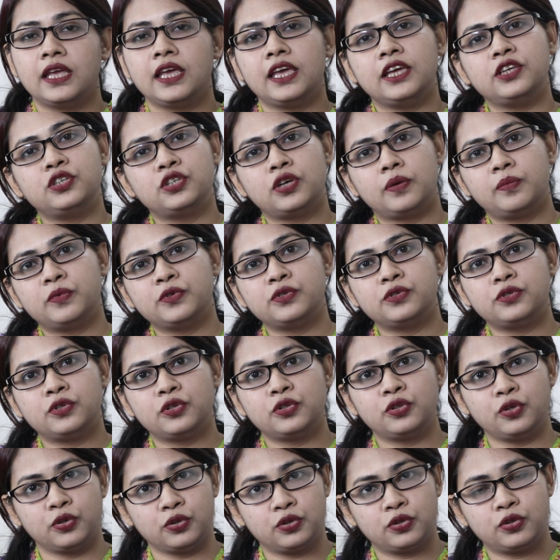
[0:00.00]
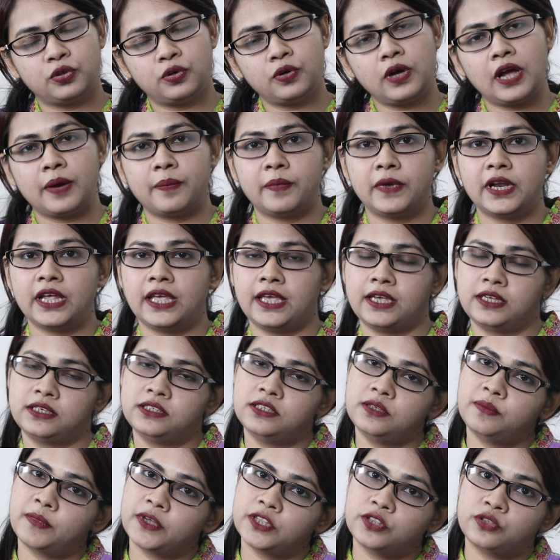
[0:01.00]
এই সমস্ত তথ্য আমরা
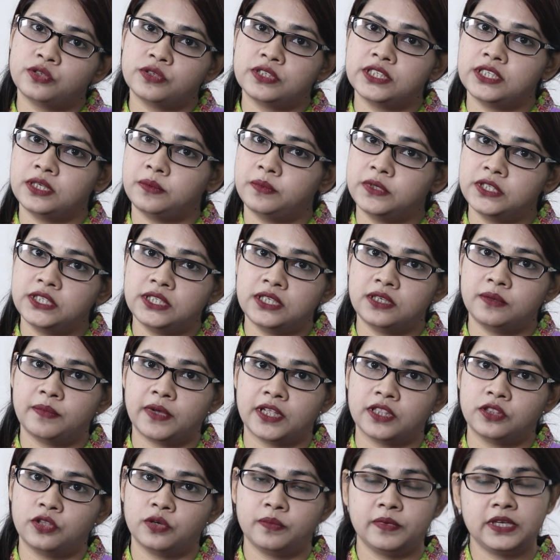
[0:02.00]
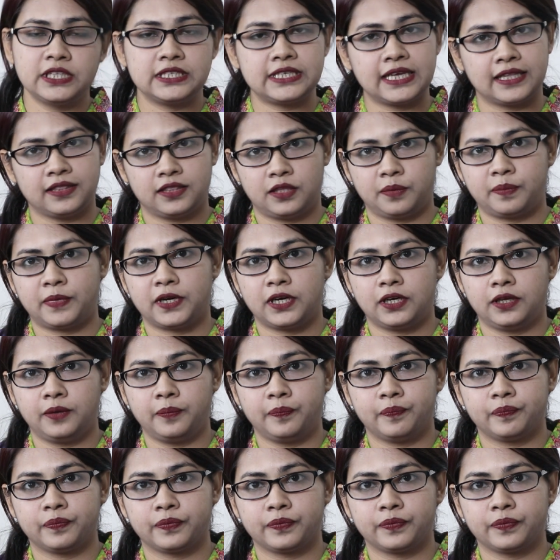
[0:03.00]
একটিমাত্র সিবিসির মাধ্যমে জানতে পারি